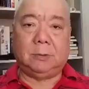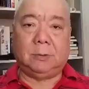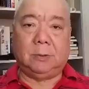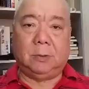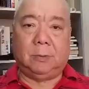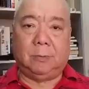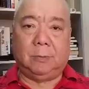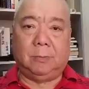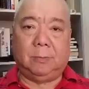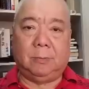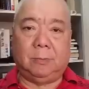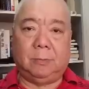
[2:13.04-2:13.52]

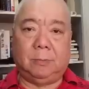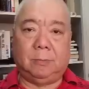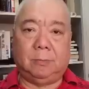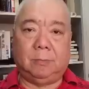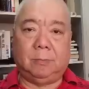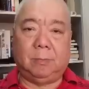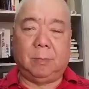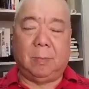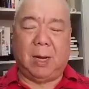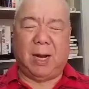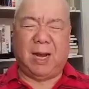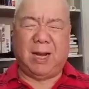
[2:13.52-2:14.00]
nung
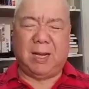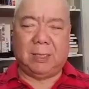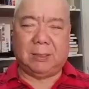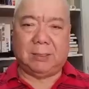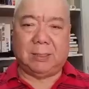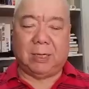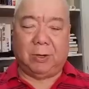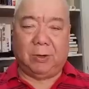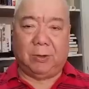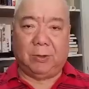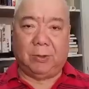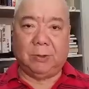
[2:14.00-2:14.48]
mga
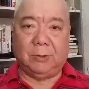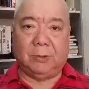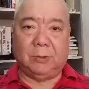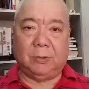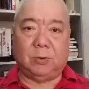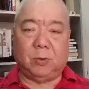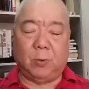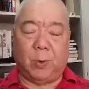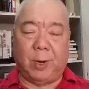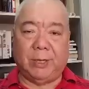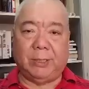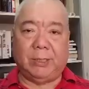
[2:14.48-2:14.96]
taon
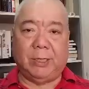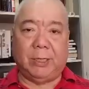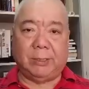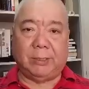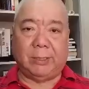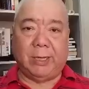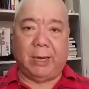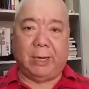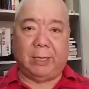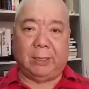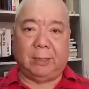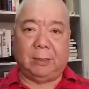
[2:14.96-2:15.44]

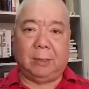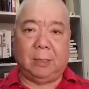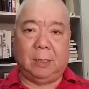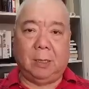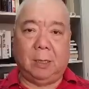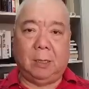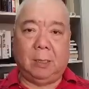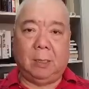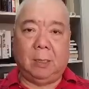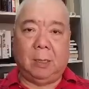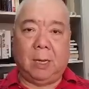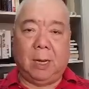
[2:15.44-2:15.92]
2010
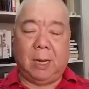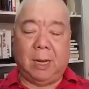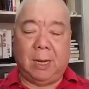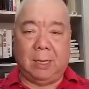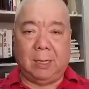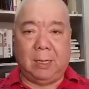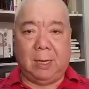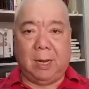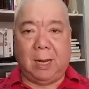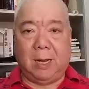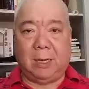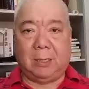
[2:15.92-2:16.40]

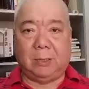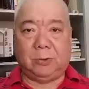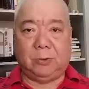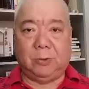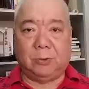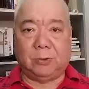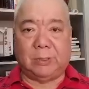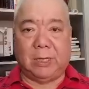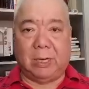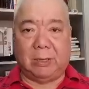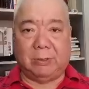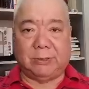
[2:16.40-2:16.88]
hanggang
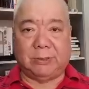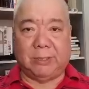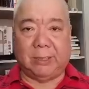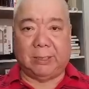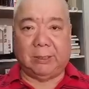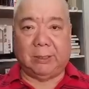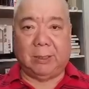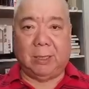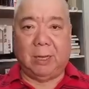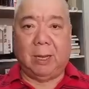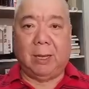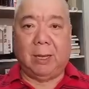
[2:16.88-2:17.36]
2016.